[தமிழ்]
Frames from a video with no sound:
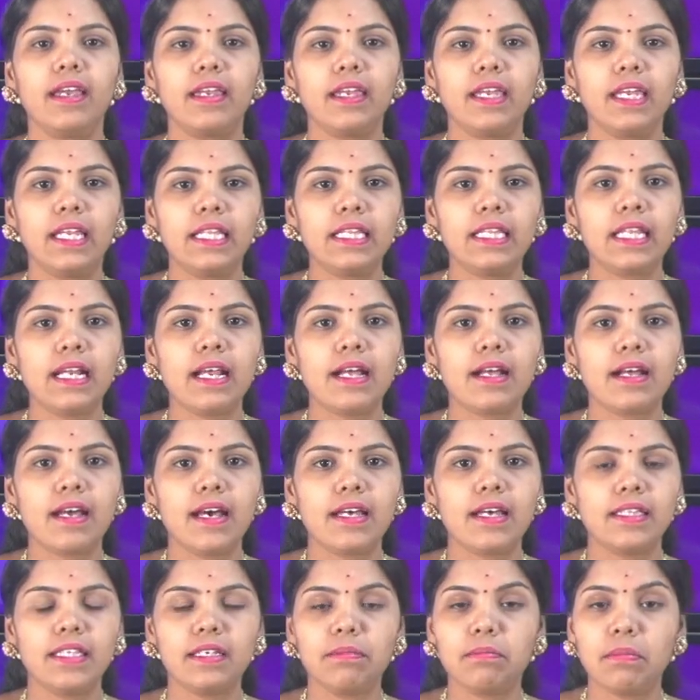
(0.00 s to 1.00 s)
இந்திரா
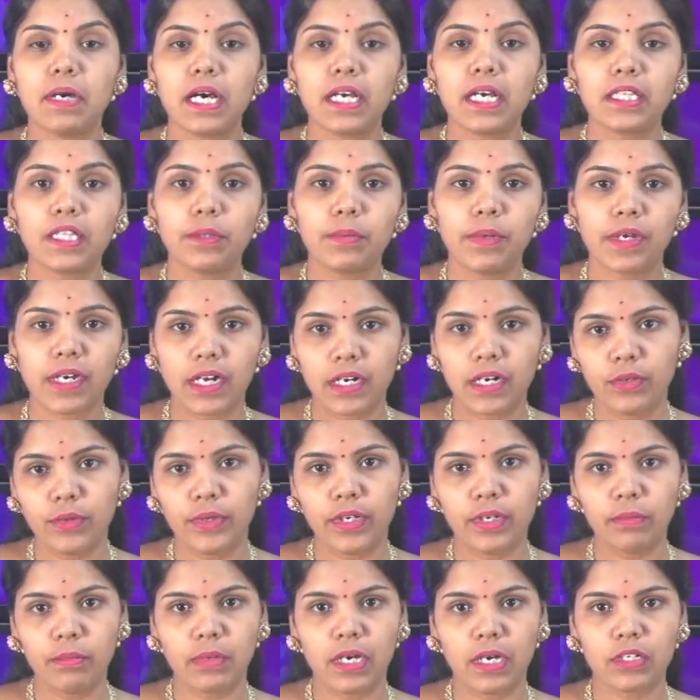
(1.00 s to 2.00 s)
காந்தி மருத்துவக்
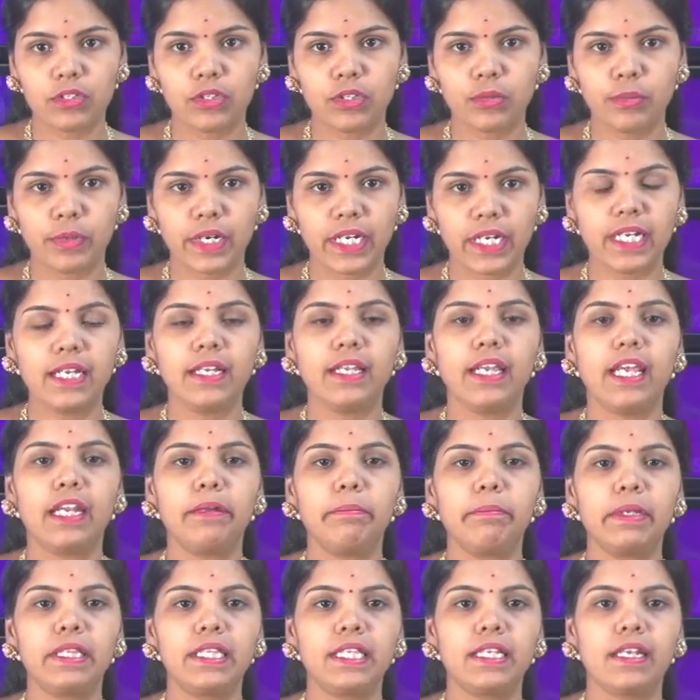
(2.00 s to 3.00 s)
கல்லூரி மருத்துவமனையில்
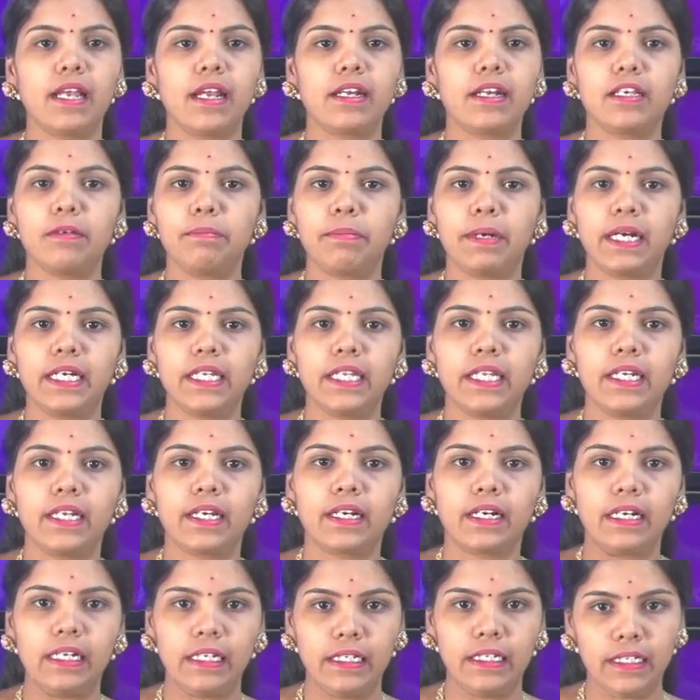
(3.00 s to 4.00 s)
எண்பத்தி நான்கு
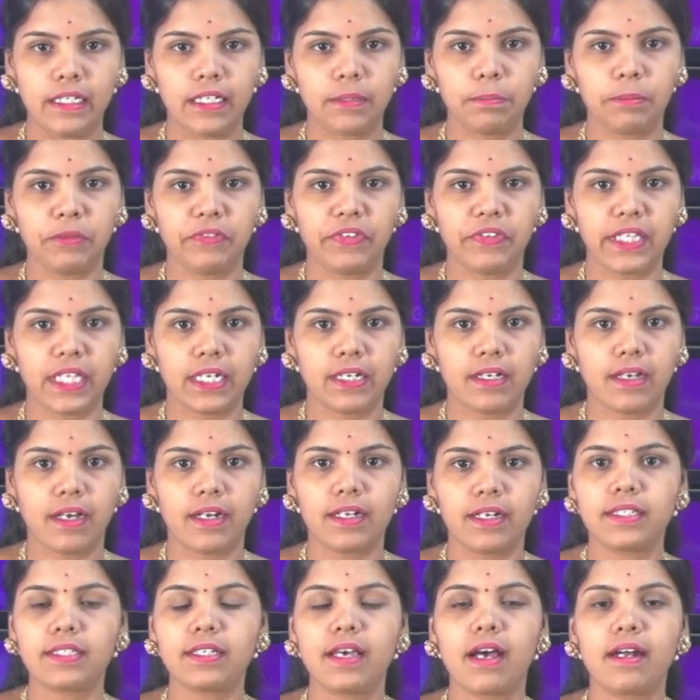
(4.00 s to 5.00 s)
பணியிடங்களை
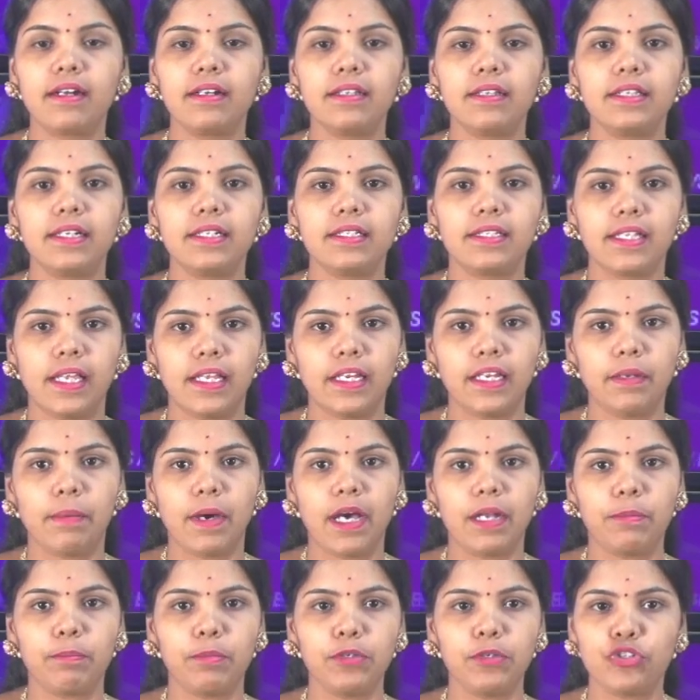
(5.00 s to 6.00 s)
நிரப்புவதற்கான சான்றிதழ்
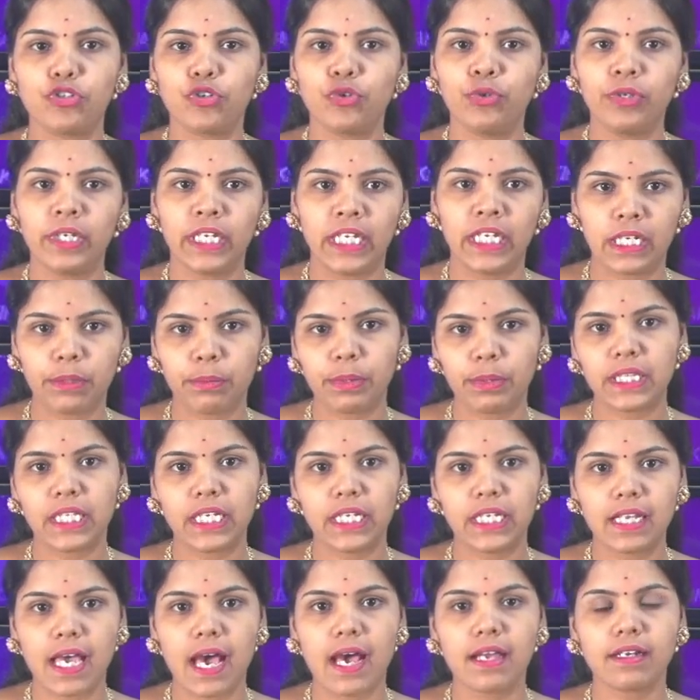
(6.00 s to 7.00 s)
சரிபார்ப்பு ஜூன் இருபத்தி
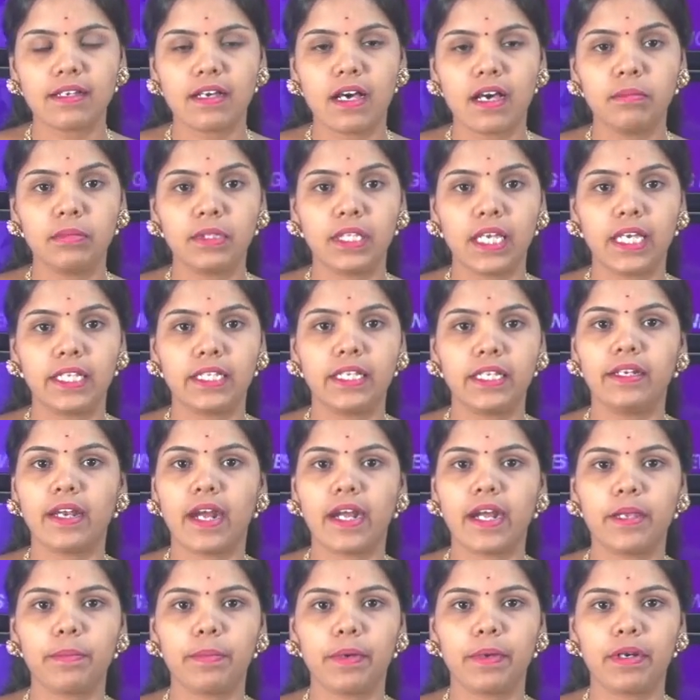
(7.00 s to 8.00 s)
நான்காம் தேதி
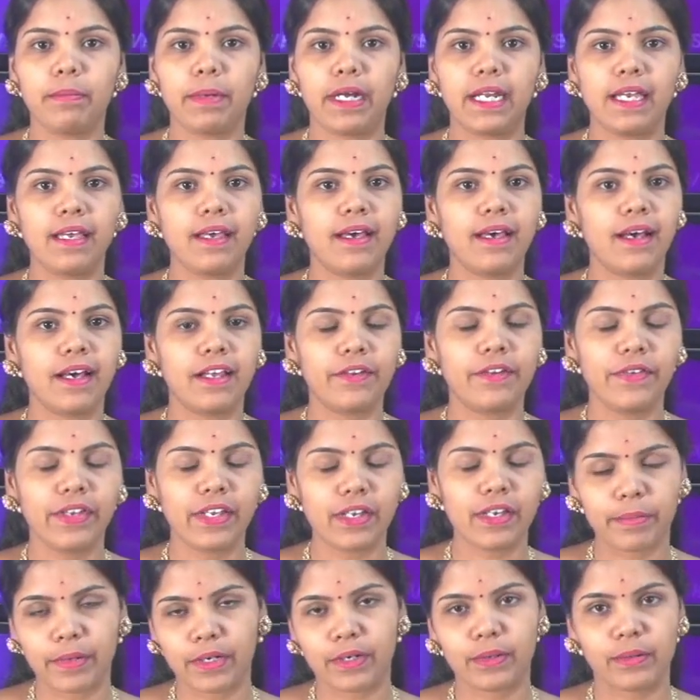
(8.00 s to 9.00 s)
நடைபெறும் என
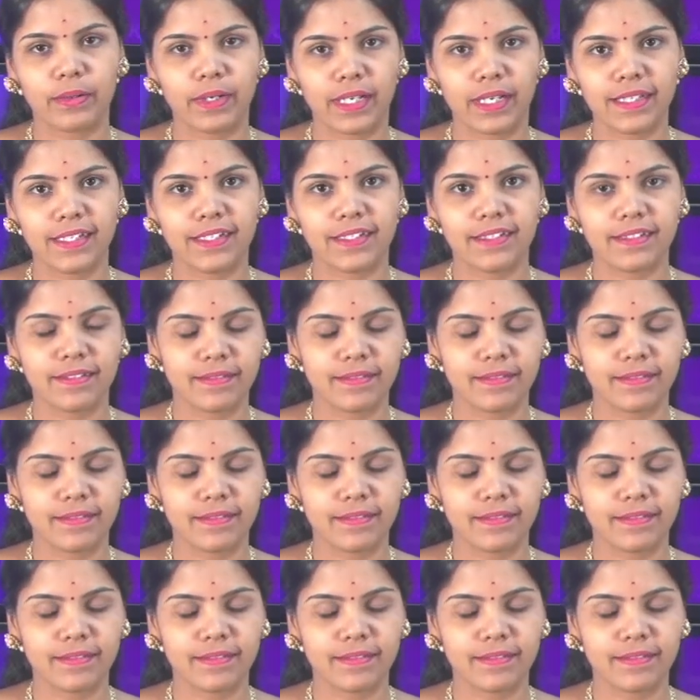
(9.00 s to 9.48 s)
அறிவிக்கப்பட்டுள்ளது